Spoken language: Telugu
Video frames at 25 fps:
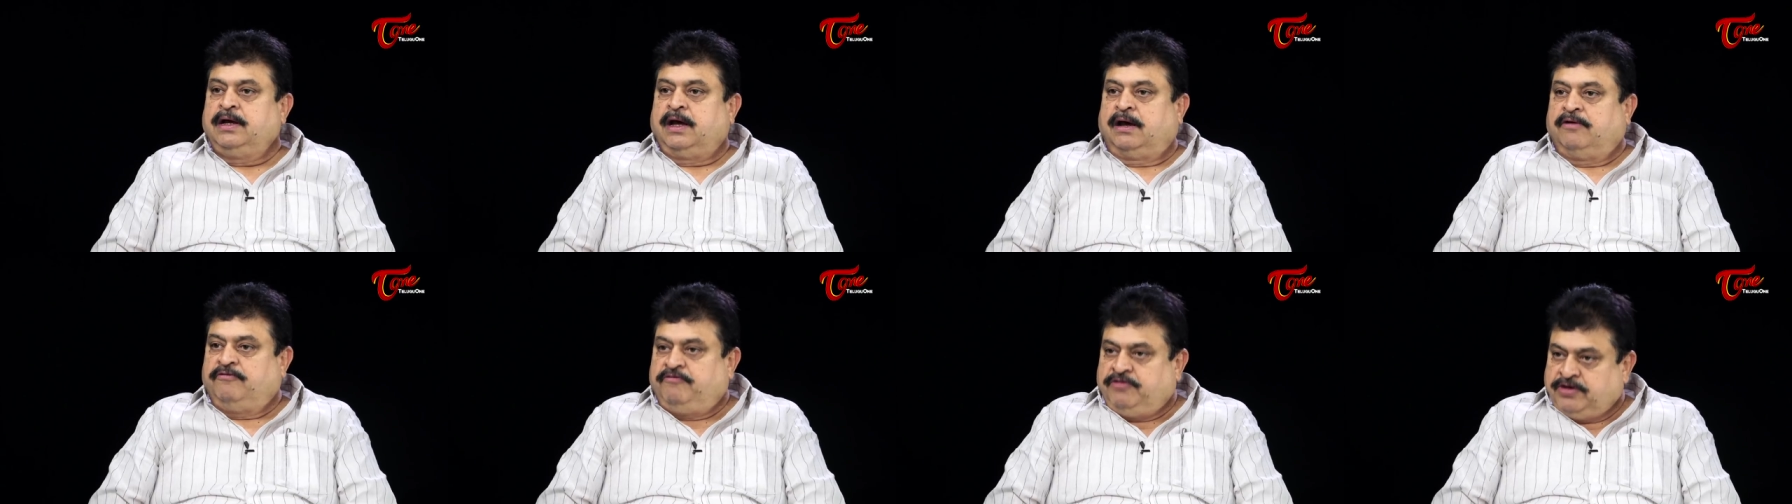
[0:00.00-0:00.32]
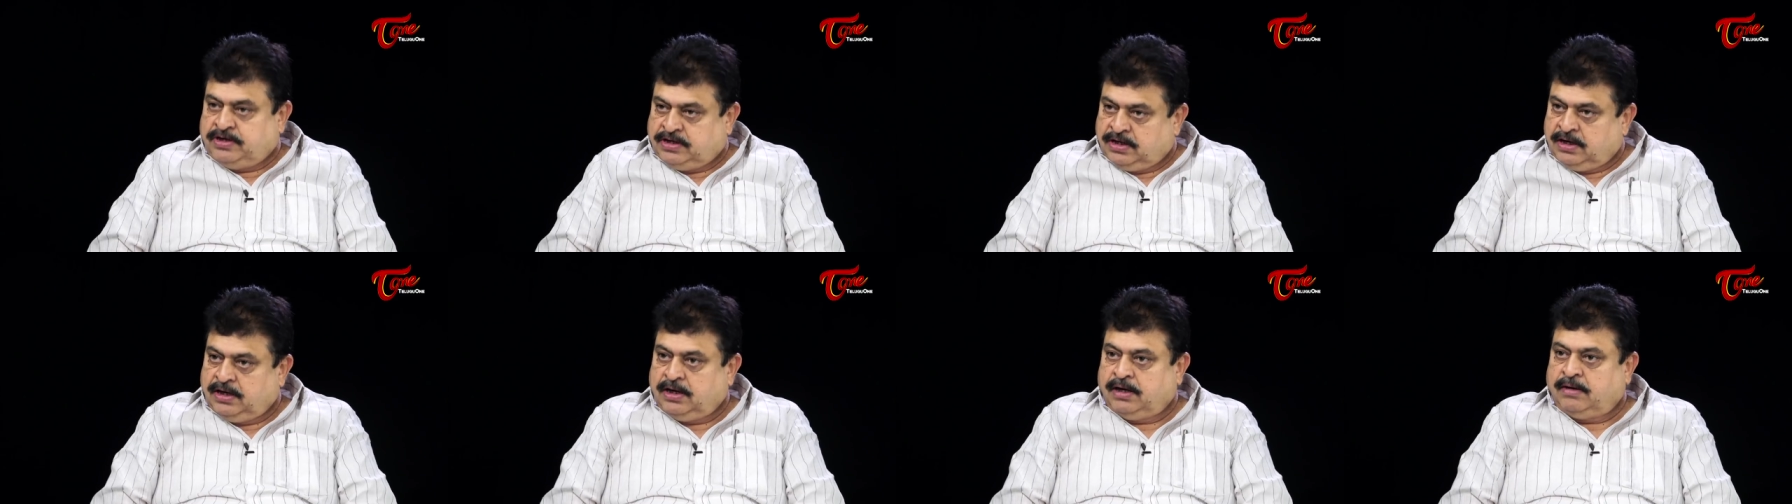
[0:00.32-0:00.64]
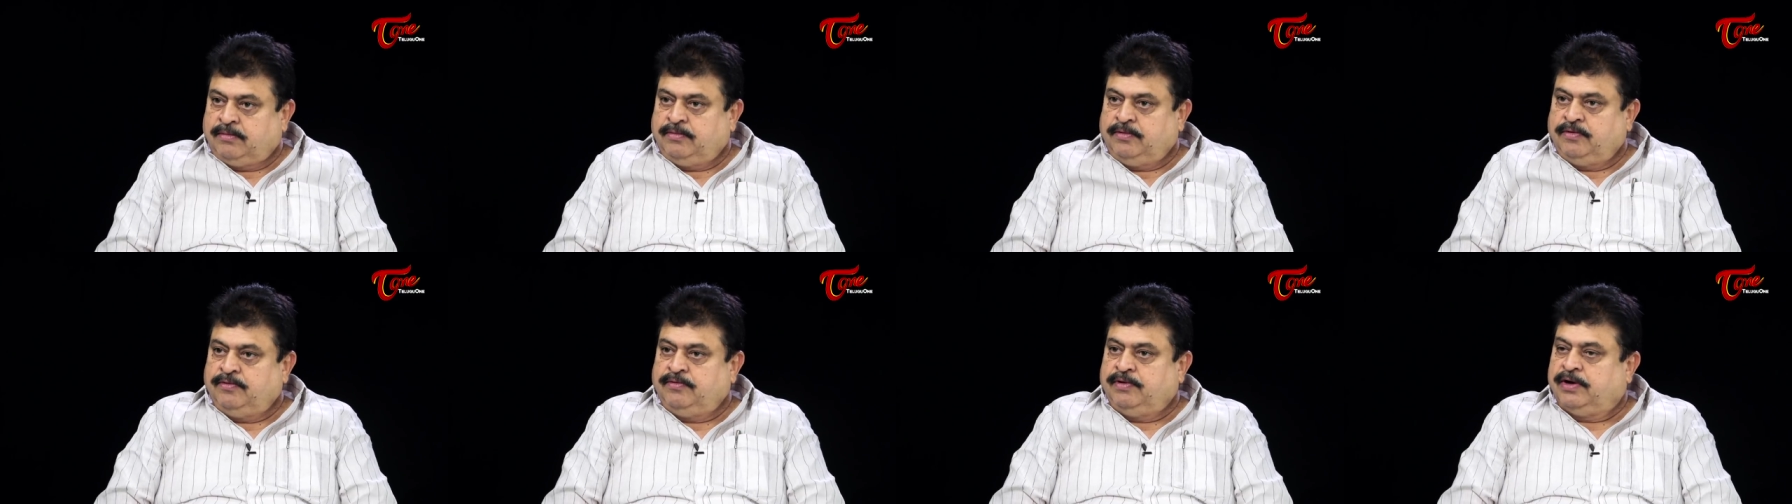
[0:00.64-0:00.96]
అఫీషియల్గా
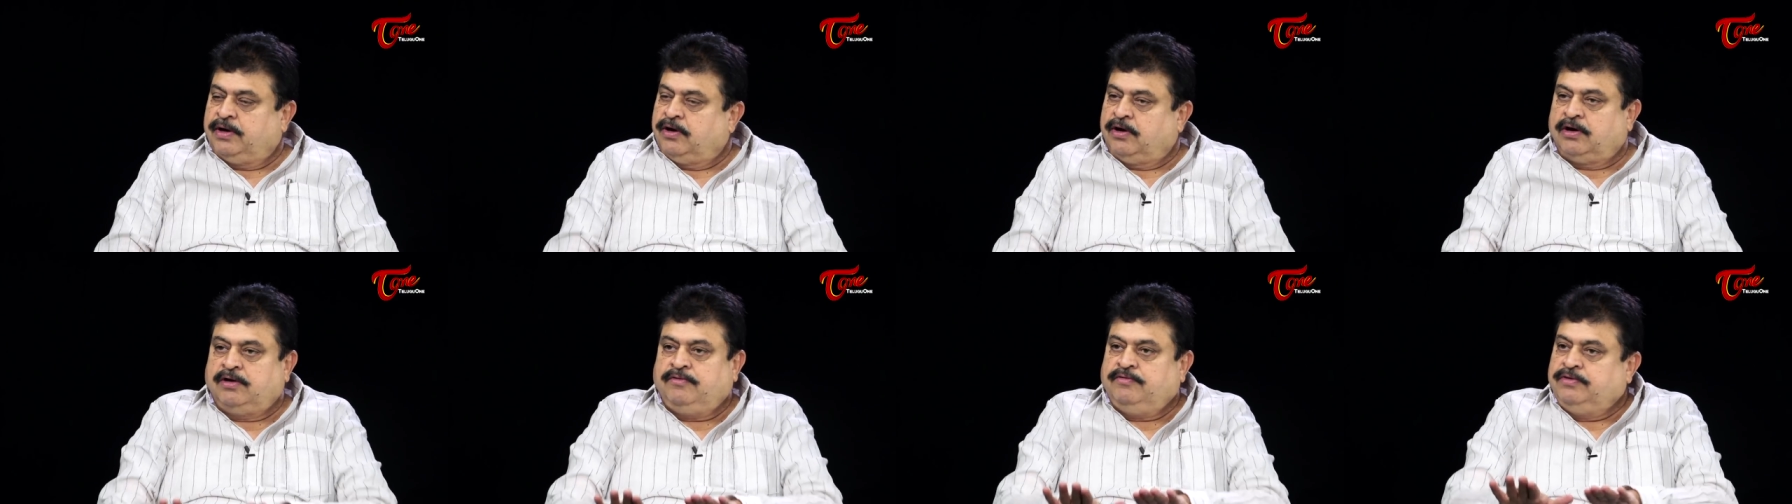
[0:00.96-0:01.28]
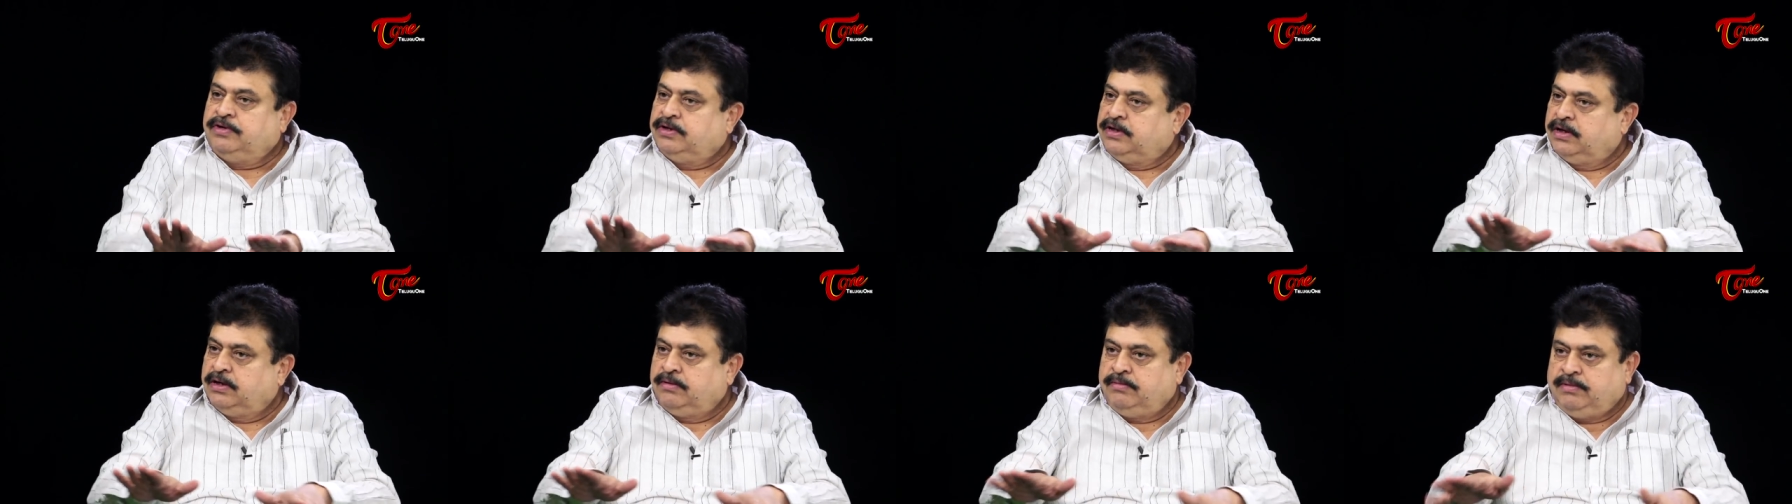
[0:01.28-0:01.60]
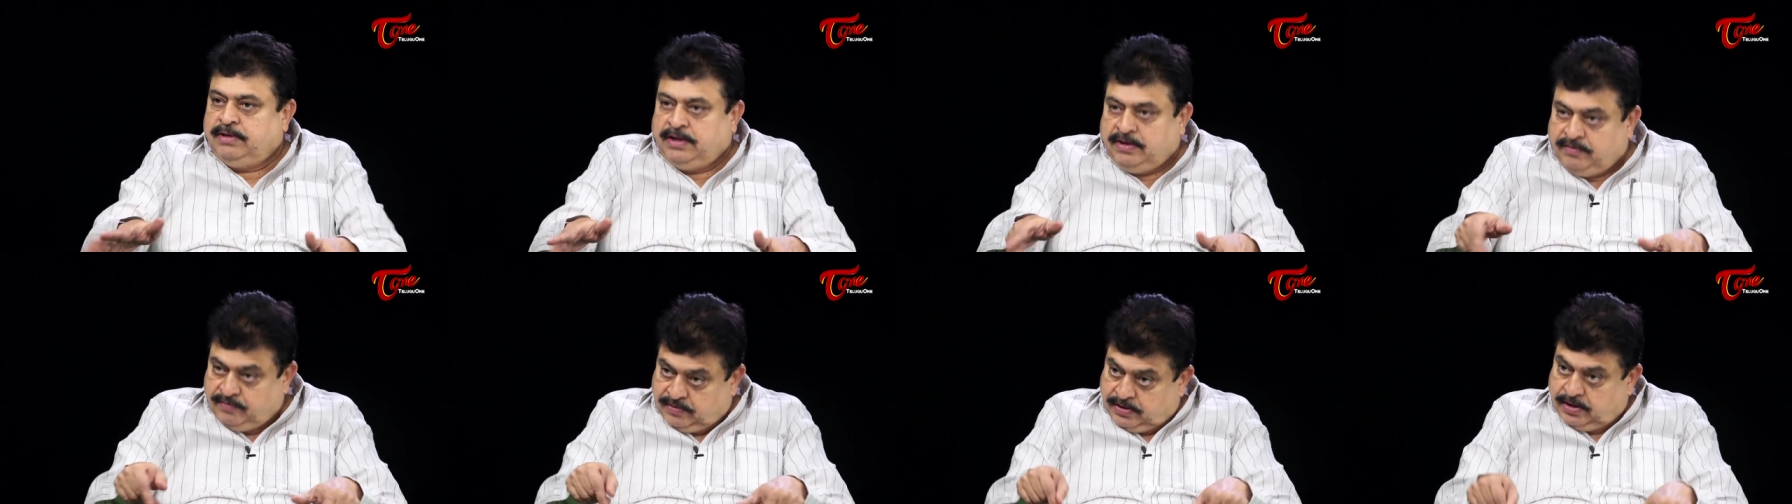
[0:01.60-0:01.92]
వీఆర్ నాట్
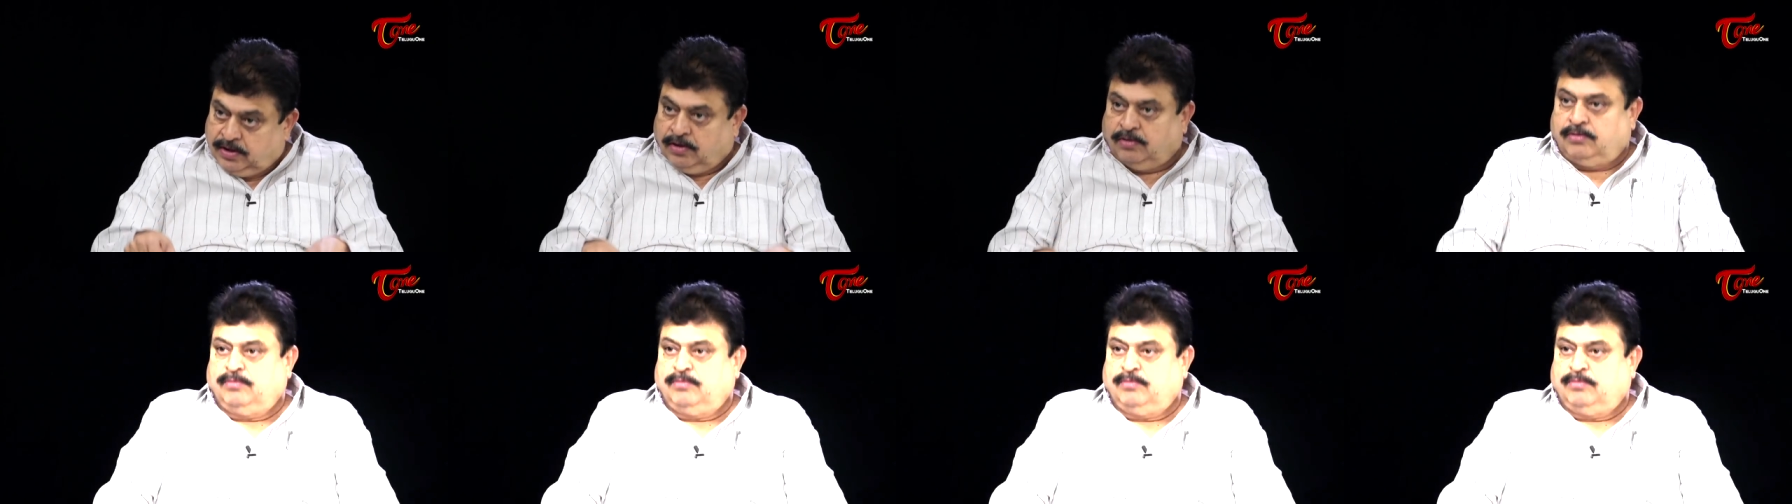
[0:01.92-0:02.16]
ఈవెన్ నౌ